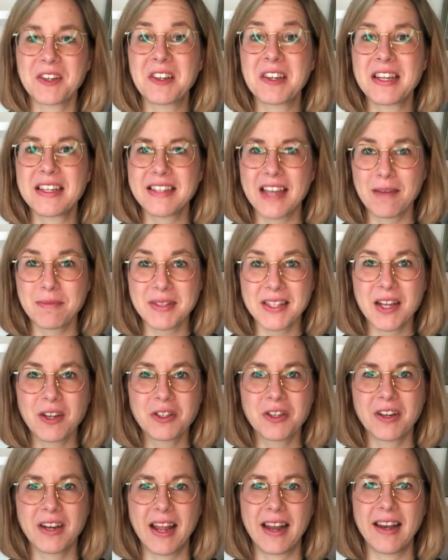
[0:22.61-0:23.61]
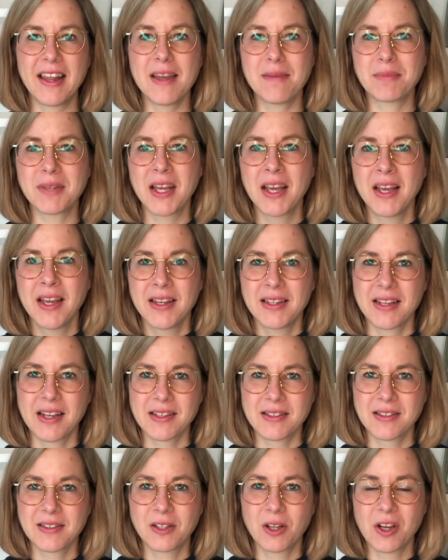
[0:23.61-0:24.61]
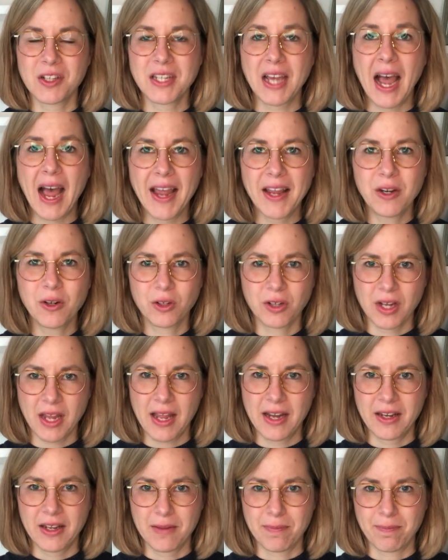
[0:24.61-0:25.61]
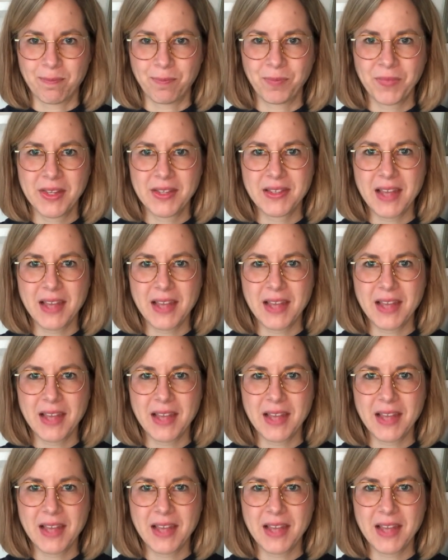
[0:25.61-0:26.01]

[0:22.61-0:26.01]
Und ich habe es auch schon erlebt, dass Leute Heilungen erleben.